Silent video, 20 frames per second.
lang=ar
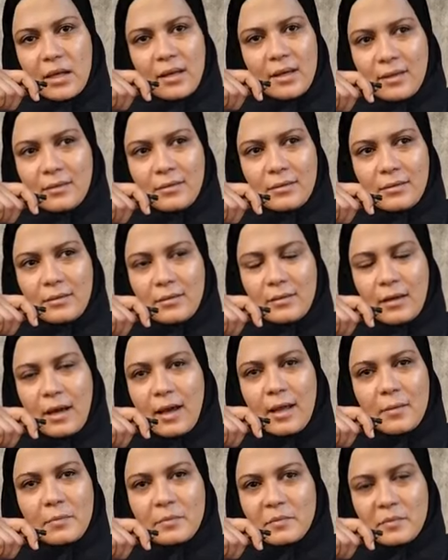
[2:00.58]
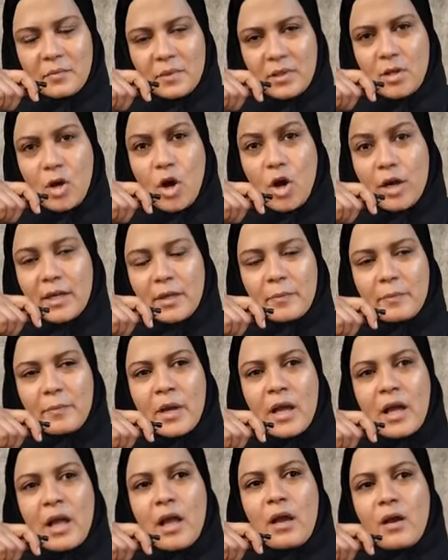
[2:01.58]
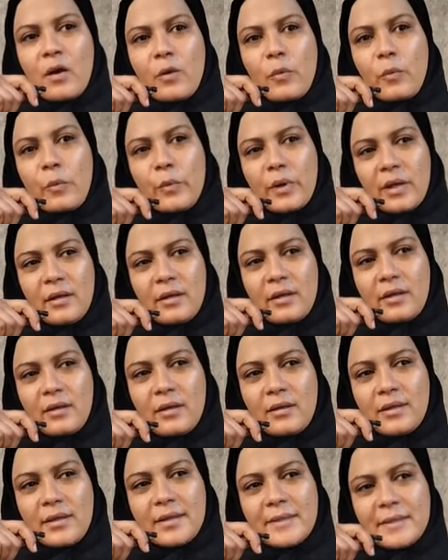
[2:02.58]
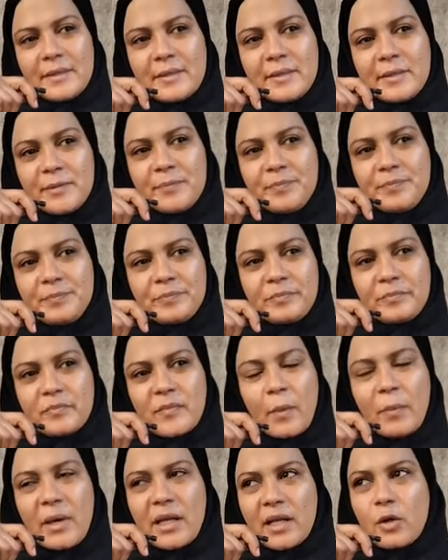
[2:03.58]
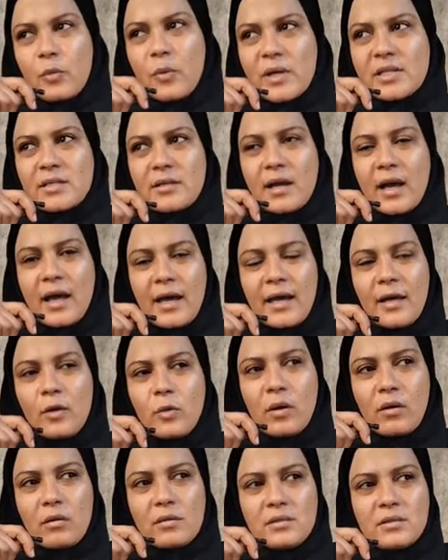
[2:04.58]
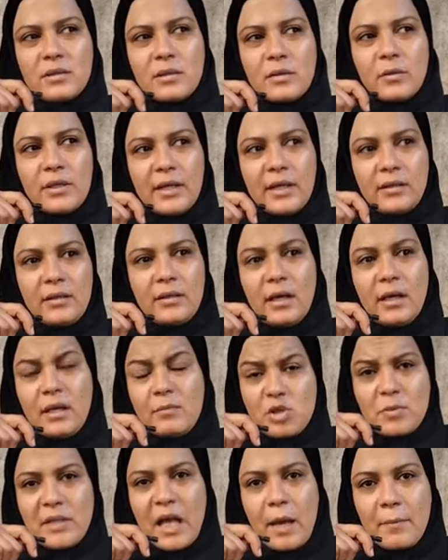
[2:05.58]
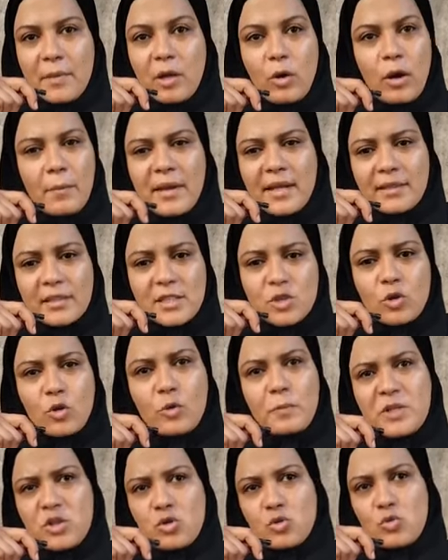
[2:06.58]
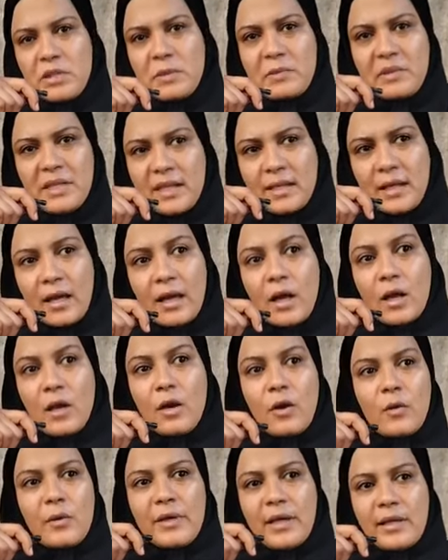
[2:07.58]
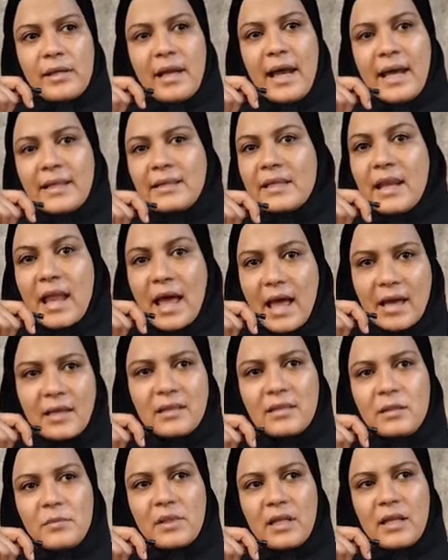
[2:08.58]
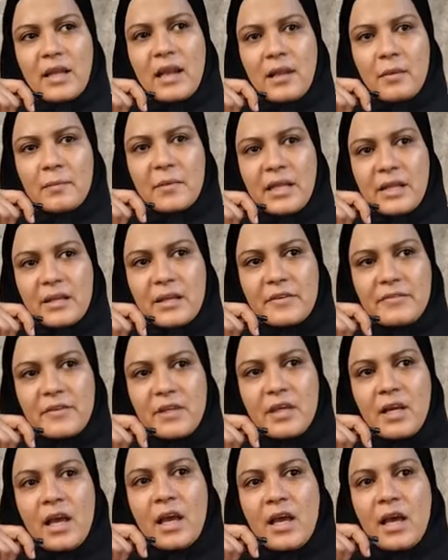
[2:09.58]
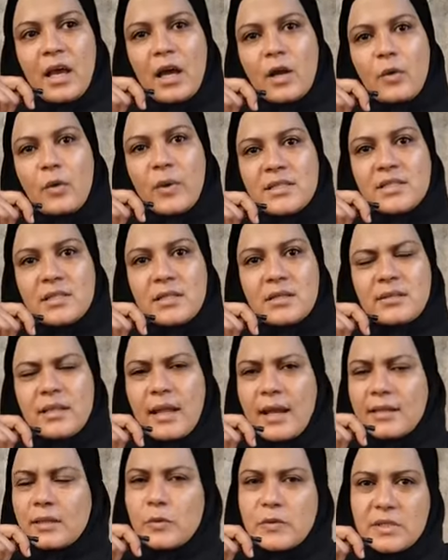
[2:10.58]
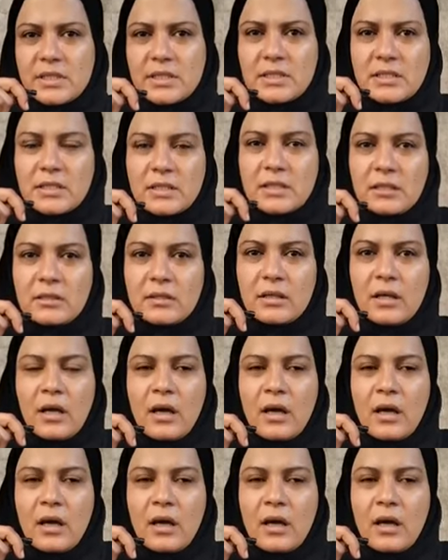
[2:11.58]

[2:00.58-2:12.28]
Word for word: يعني الم رهيب وطبعا اخواتي راح قالوا خلاص يعني هي مش متحمله وعماله تصرخ مشوني من هنا يعني حد يلحقني من الالم اللي انا فيه اخواتي 63